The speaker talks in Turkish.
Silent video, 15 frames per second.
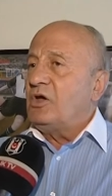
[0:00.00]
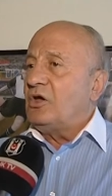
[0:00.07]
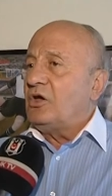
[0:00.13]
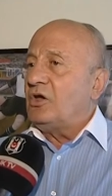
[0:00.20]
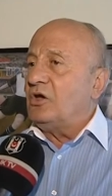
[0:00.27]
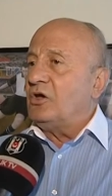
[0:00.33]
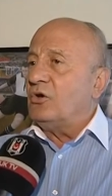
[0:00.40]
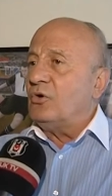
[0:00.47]

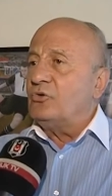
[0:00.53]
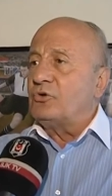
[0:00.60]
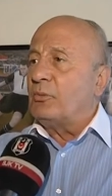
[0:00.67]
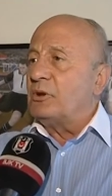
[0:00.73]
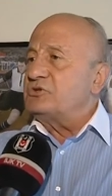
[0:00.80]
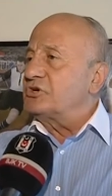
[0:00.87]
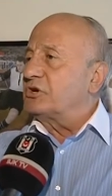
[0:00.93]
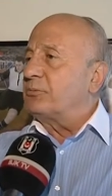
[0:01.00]
E, o
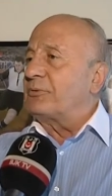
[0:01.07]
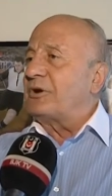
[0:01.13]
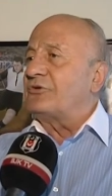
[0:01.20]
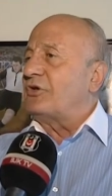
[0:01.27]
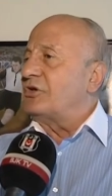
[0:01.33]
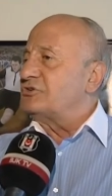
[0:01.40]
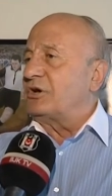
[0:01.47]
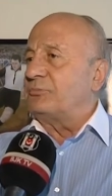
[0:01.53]
zaman çıkıp
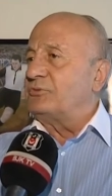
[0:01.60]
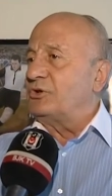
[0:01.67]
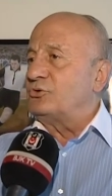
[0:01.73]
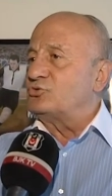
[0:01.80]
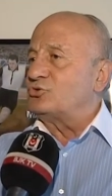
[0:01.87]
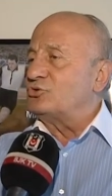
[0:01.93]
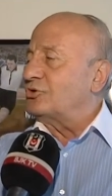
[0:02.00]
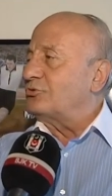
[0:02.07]
kazanacağım diye
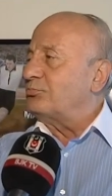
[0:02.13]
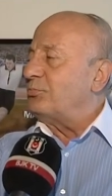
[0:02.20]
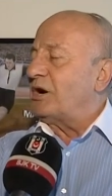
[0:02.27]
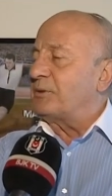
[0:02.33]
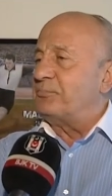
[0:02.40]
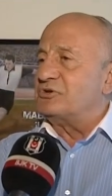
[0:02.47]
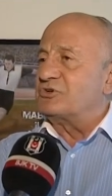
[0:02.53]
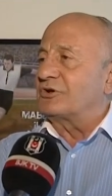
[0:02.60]
düşüneceksin.
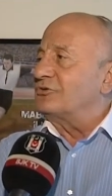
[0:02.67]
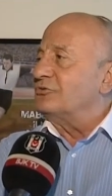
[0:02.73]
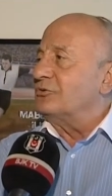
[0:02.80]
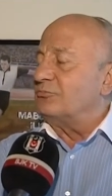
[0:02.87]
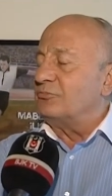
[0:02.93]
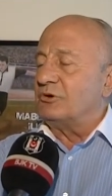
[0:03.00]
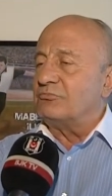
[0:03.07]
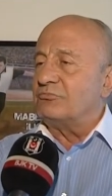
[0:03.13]
Bakmayacaksın
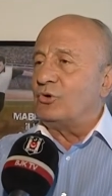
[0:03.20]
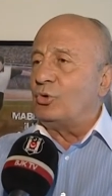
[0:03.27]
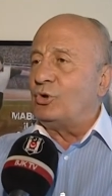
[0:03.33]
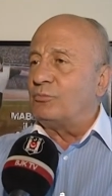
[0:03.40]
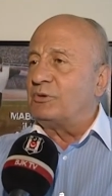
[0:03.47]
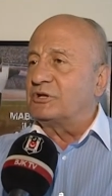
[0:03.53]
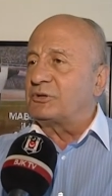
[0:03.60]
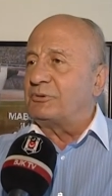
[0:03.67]
öyle
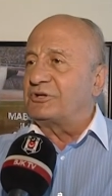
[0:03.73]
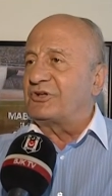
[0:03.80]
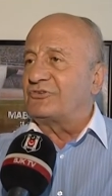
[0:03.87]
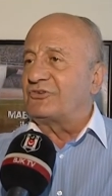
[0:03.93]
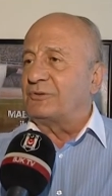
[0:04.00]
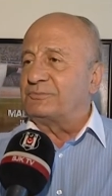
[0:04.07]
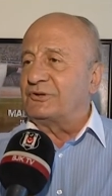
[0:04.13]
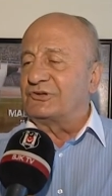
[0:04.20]
matematik
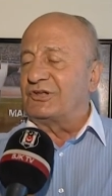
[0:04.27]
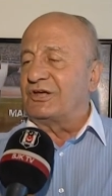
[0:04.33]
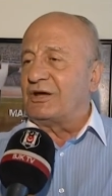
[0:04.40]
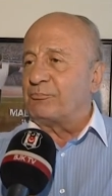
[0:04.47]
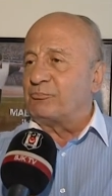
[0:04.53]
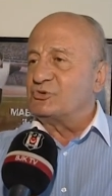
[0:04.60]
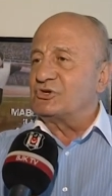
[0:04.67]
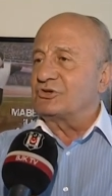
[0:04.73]
hesapları da
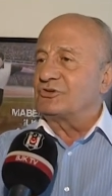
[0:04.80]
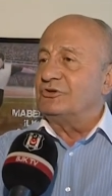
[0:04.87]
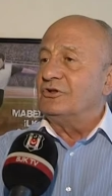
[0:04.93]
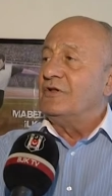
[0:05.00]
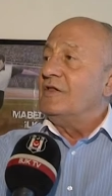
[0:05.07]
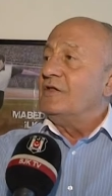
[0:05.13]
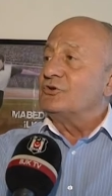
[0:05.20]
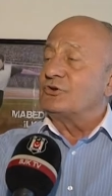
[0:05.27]
yapmayacaksın.
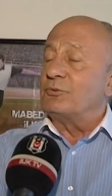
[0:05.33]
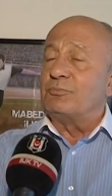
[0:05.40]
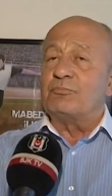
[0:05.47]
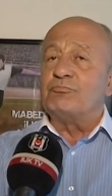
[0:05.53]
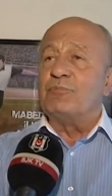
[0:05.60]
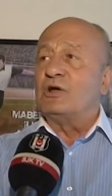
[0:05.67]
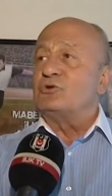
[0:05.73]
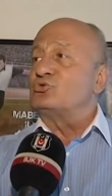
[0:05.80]

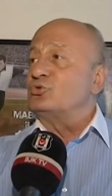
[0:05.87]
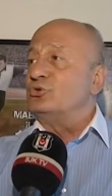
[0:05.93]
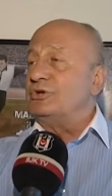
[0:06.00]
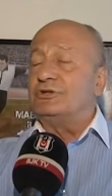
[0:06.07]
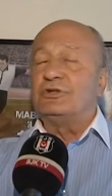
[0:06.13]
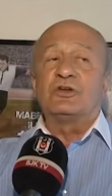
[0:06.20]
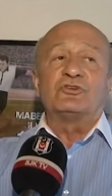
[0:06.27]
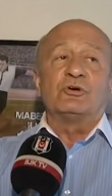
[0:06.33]
İşte ben şunu
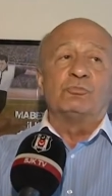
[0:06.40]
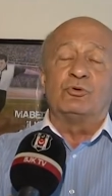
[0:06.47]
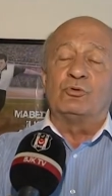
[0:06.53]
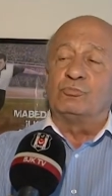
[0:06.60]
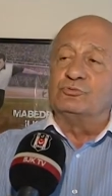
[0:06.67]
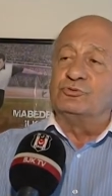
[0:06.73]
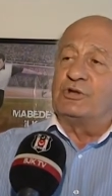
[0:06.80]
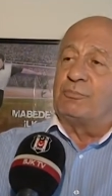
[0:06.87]
yenersem
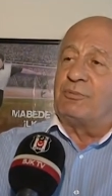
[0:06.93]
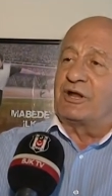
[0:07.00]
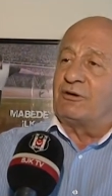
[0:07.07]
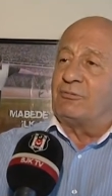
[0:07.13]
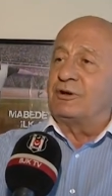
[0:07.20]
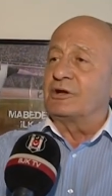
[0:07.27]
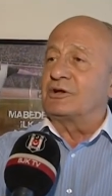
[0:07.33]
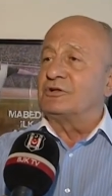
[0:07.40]
o bununla
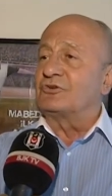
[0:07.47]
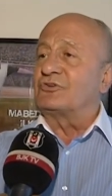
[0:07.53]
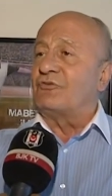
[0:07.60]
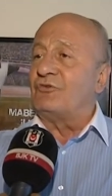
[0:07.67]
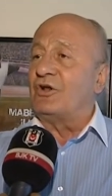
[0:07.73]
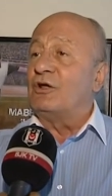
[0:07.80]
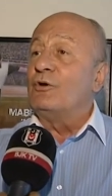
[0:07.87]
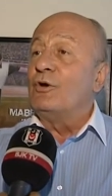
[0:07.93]
beraber kalırsa
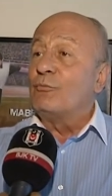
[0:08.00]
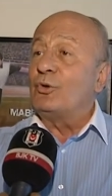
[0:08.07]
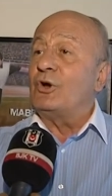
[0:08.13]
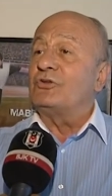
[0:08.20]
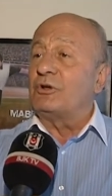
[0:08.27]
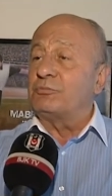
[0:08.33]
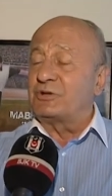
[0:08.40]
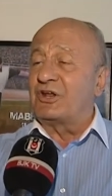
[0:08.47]
filan bu
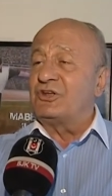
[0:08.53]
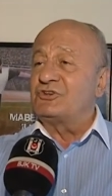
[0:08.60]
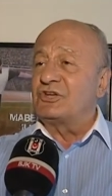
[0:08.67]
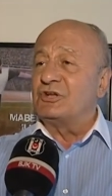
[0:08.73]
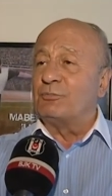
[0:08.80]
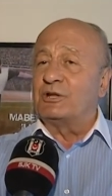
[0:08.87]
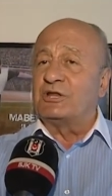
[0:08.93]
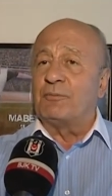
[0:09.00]
hesaplara hiç
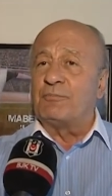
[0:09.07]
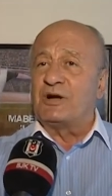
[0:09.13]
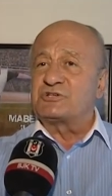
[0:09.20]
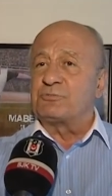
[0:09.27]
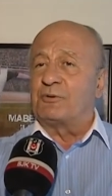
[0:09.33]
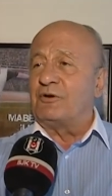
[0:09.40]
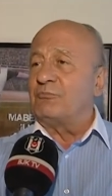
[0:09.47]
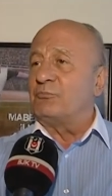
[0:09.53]
girmeden
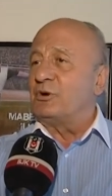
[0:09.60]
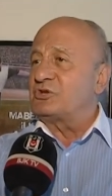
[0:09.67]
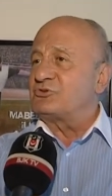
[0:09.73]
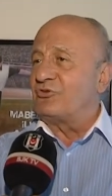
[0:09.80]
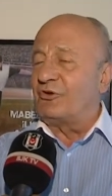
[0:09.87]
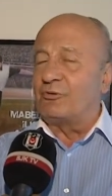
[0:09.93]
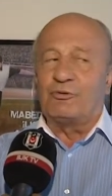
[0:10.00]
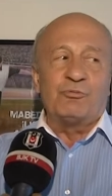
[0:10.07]
maç maç
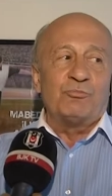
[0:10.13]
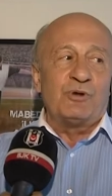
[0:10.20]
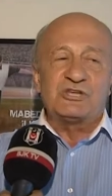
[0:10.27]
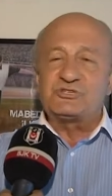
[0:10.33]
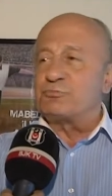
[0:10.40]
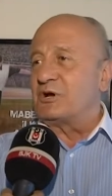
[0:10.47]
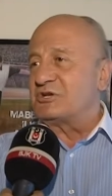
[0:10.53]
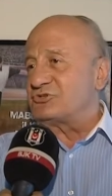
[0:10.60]
ve
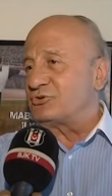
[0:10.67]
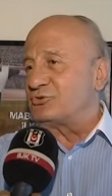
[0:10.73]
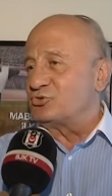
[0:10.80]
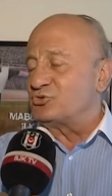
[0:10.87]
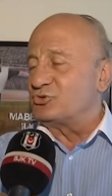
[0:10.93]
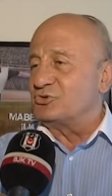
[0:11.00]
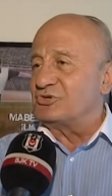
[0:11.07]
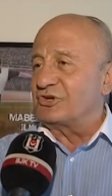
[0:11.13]
maç maç
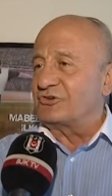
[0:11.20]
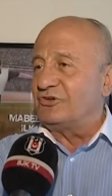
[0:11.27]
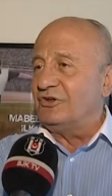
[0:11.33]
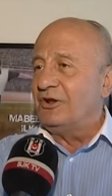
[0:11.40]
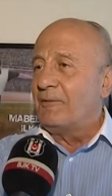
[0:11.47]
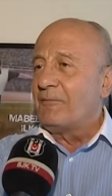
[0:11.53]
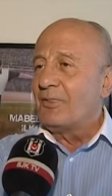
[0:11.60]
düşüneceksin.